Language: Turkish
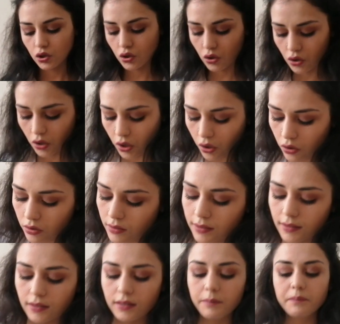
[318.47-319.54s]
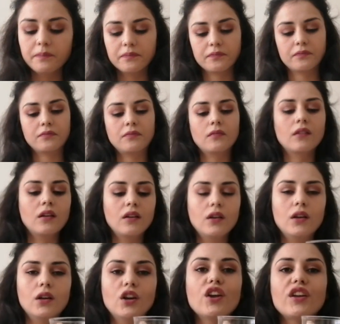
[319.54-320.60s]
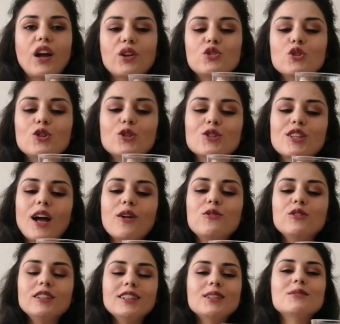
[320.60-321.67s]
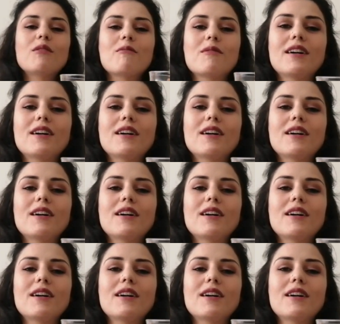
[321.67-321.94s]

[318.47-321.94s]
Şöyle göstereyim. Yani çok güzel kullanım